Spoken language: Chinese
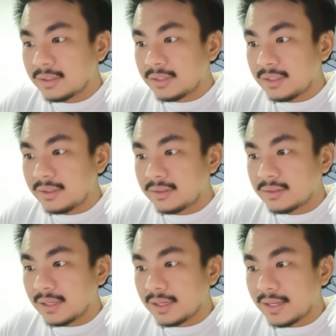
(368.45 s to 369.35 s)
低
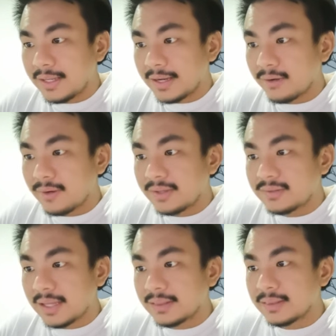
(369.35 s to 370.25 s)
是大概两块
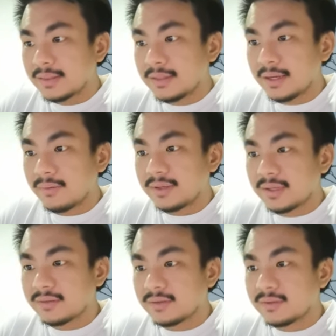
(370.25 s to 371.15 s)
三，两块
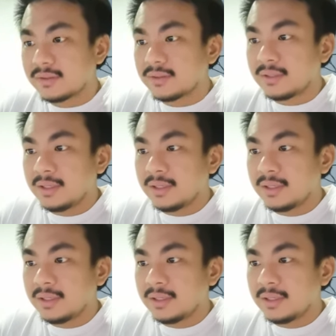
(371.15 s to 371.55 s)
三十四，